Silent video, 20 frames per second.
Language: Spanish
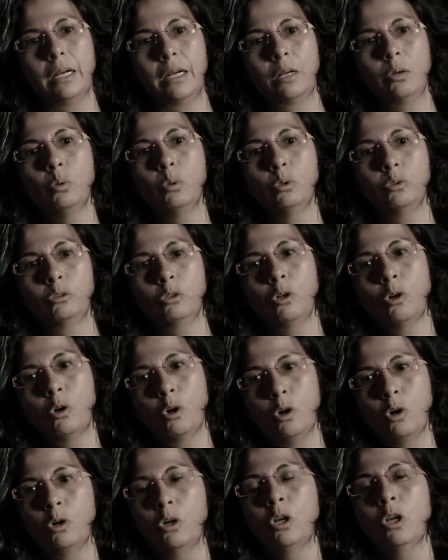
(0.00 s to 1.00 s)
recursos
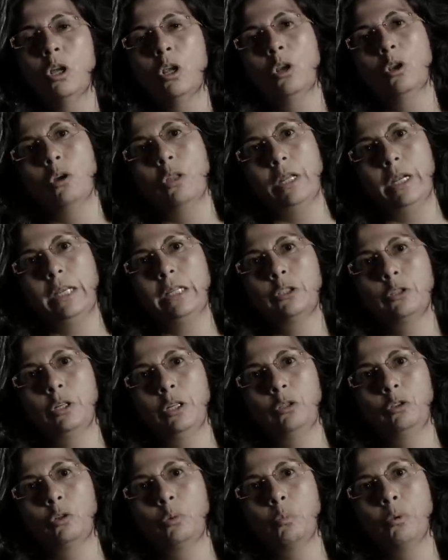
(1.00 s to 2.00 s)
con los derechos
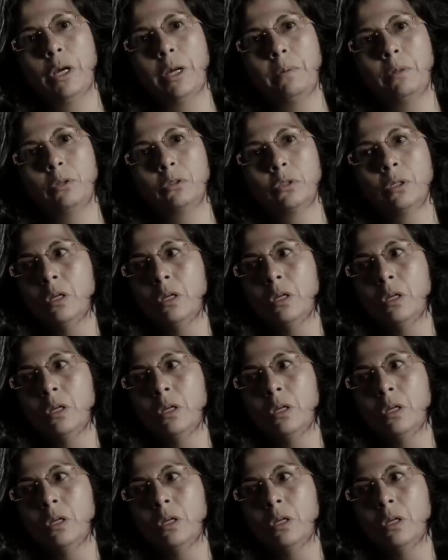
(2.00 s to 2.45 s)
de estos pueblos.